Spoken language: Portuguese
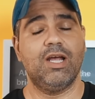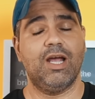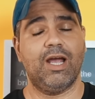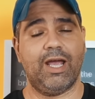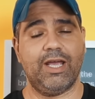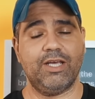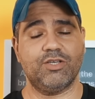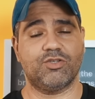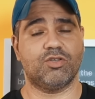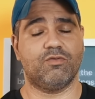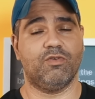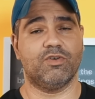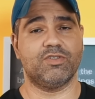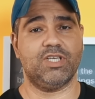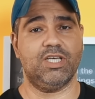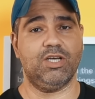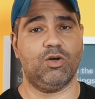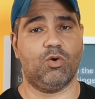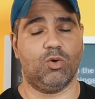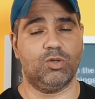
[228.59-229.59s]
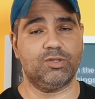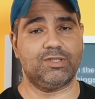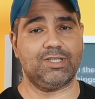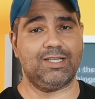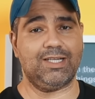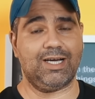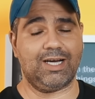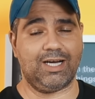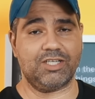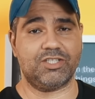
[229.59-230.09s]
é isso que você
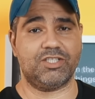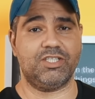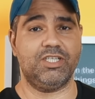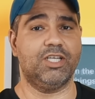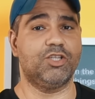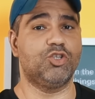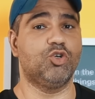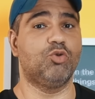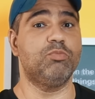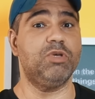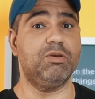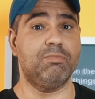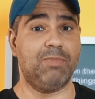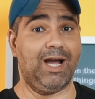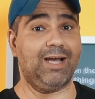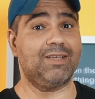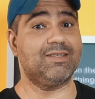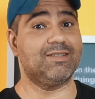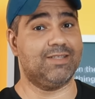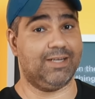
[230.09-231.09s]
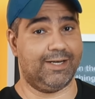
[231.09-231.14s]
encontra na caixinha do Mi Max